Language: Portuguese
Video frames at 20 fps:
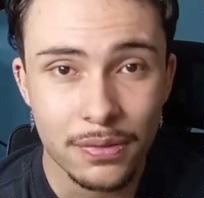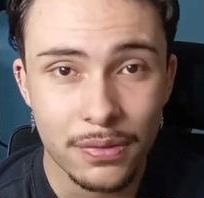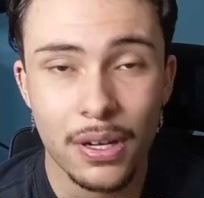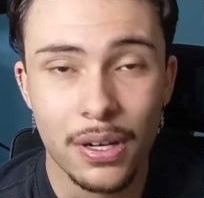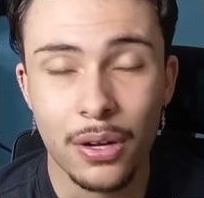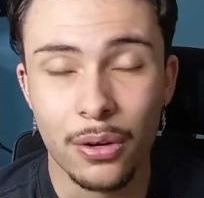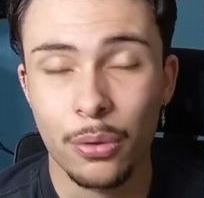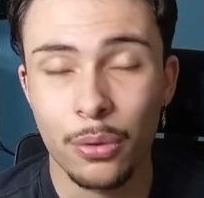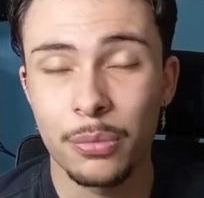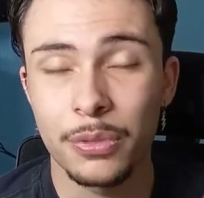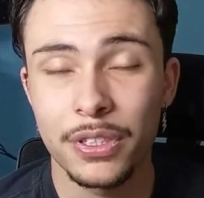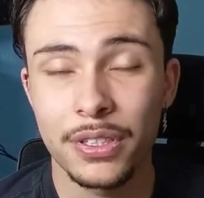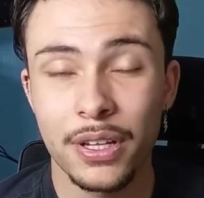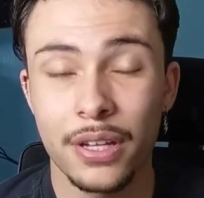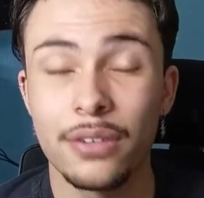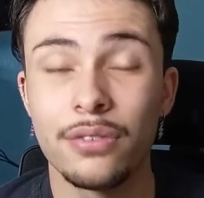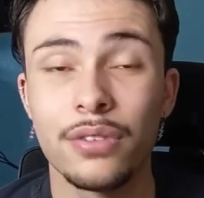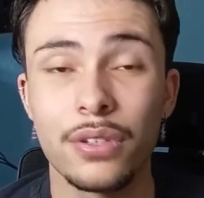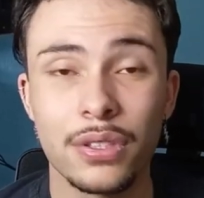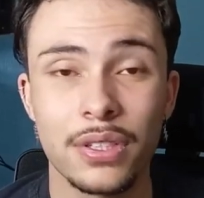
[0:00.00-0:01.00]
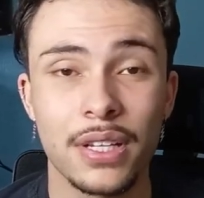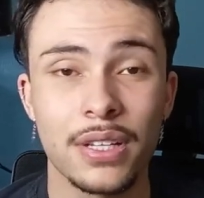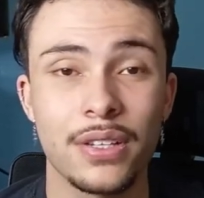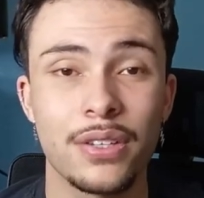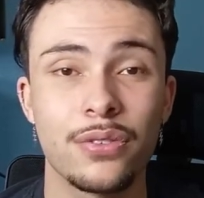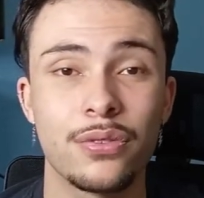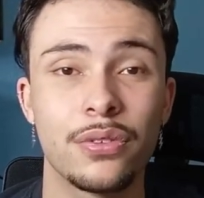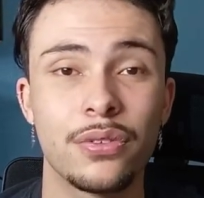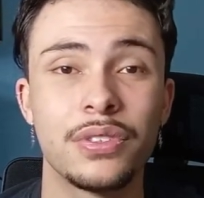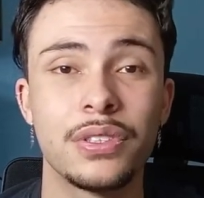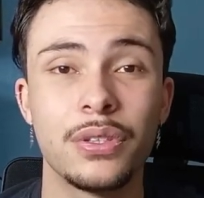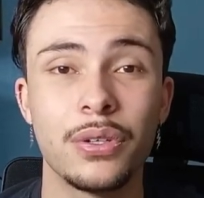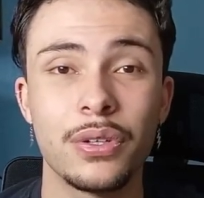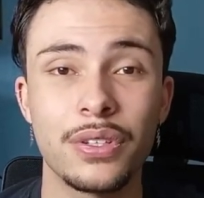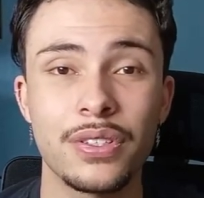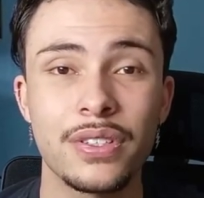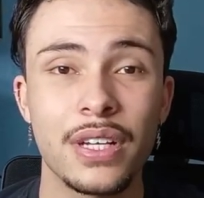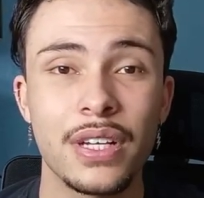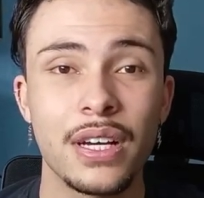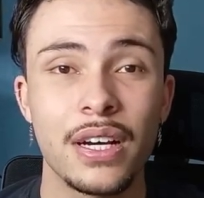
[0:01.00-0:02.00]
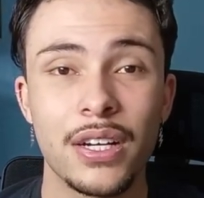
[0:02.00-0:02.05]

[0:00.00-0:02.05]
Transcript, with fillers: a comunidade voltada a desenvolvedores.